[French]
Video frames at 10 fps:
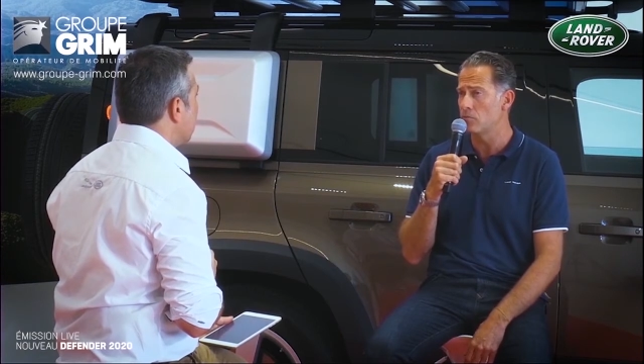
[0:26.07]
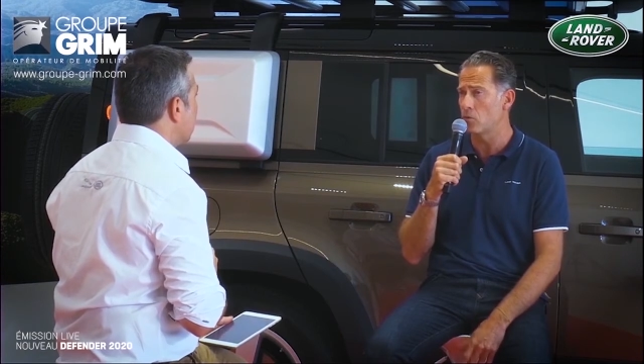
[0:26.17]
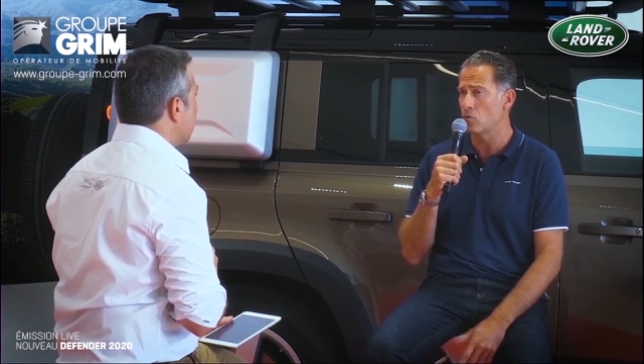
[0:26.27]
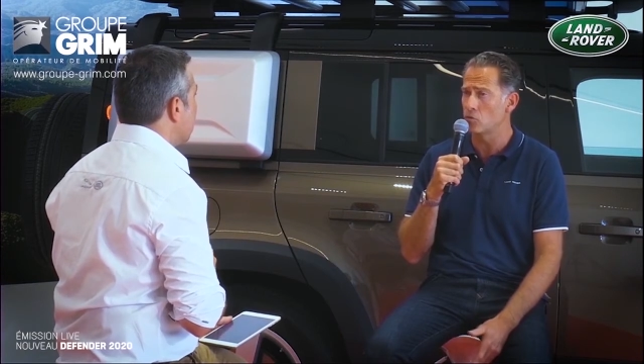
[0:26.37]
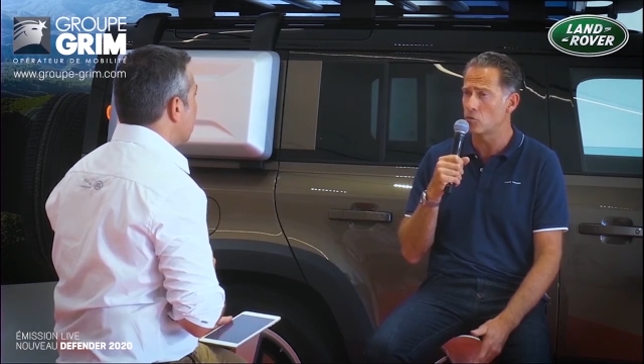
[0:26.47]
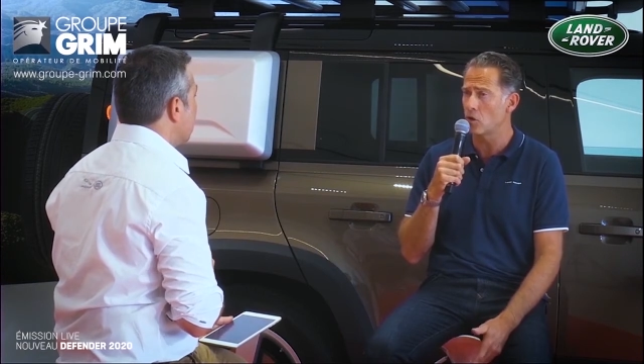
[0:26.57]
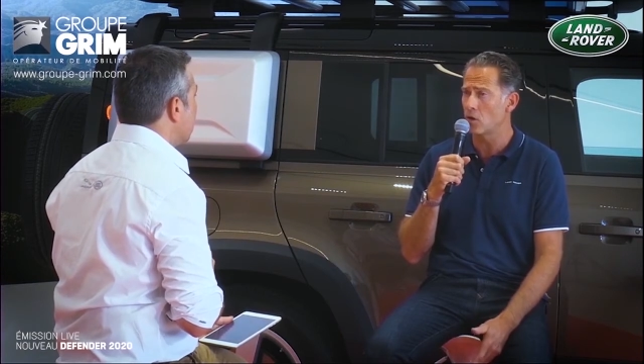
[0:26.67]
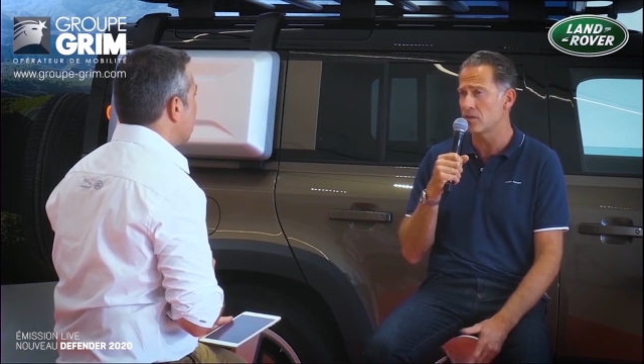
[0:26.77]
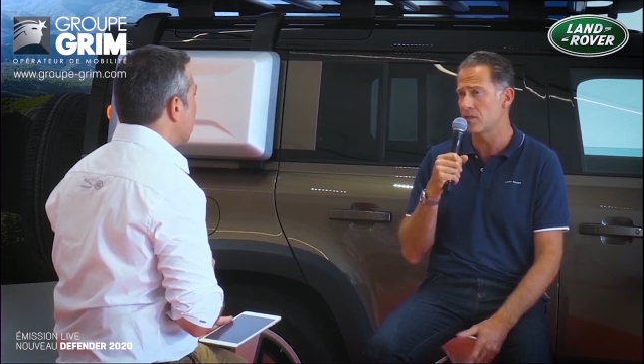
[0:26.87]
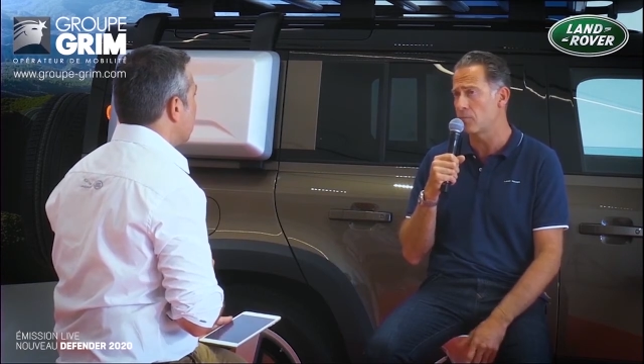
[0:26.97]
pour le
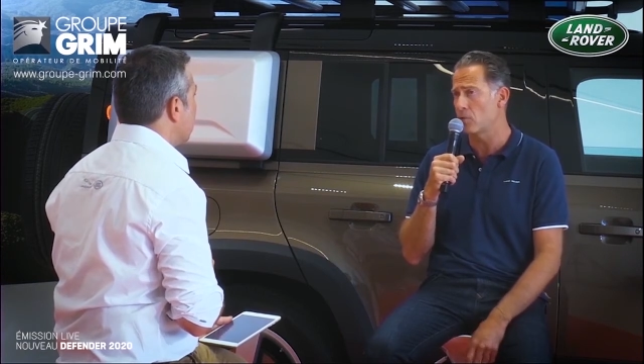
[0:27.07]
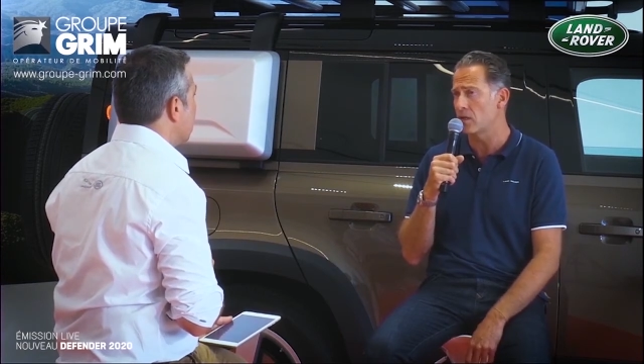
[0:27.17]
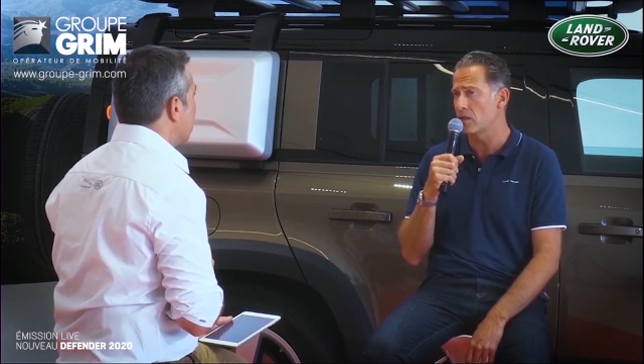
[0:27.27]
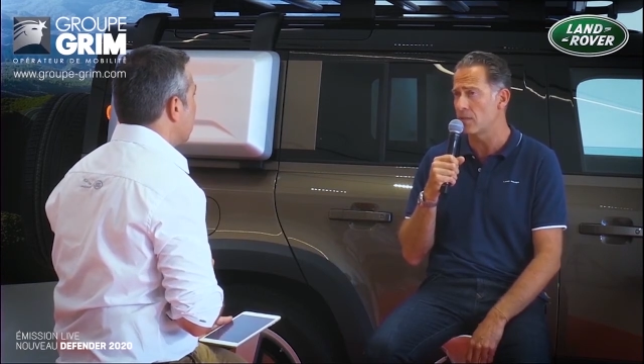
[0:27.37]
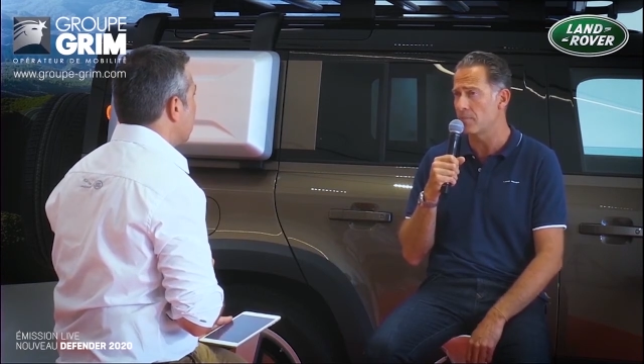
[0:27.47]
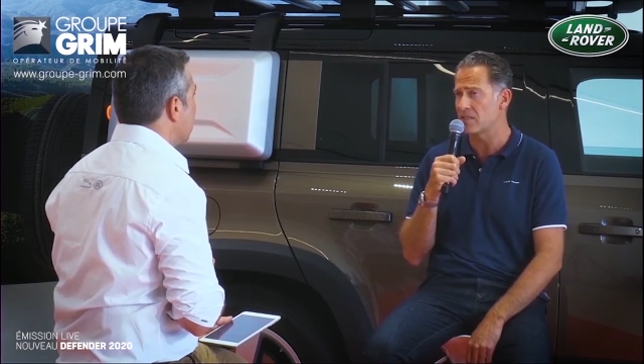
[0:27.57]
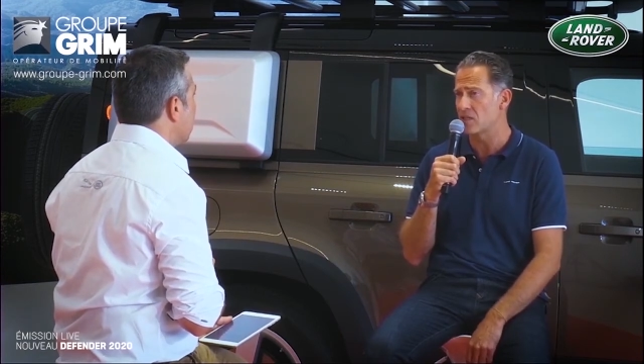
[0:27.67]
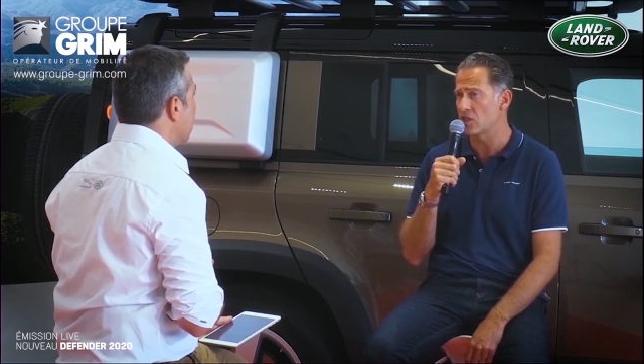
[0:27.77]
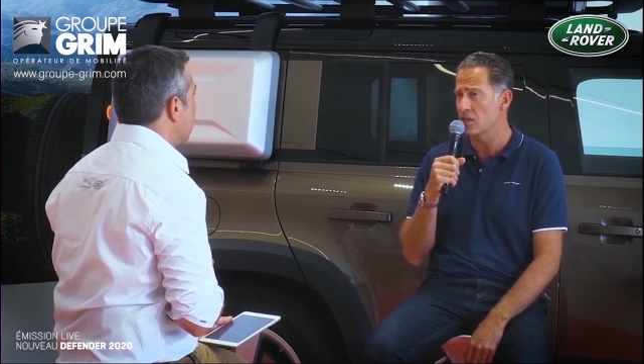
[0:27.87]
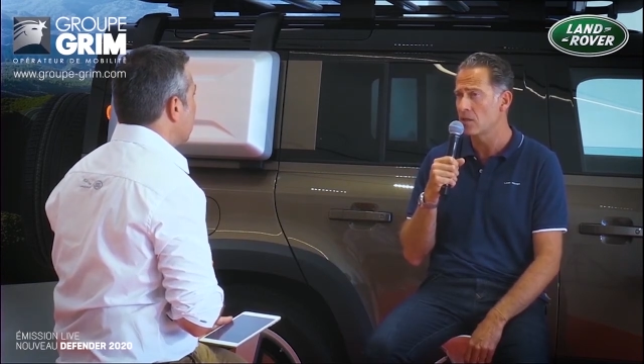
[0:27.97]
conducteur ainsi que pour les, les
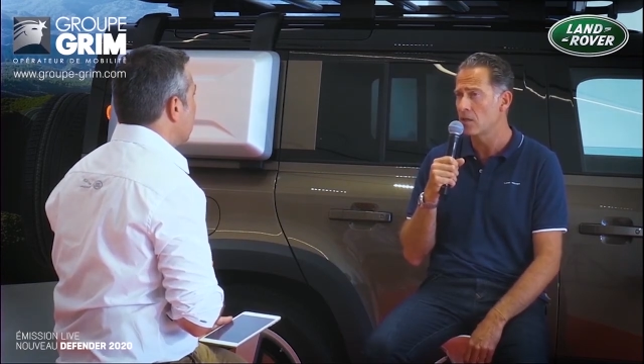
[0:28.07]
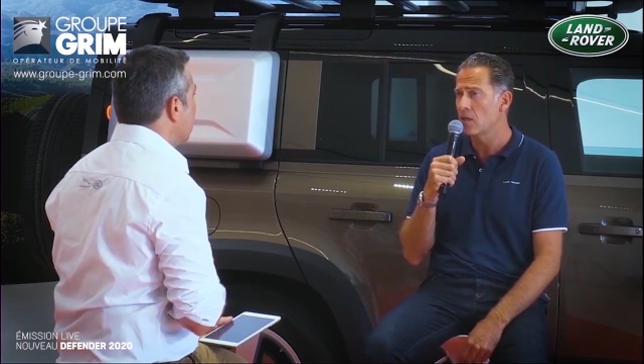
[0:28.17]
passagers.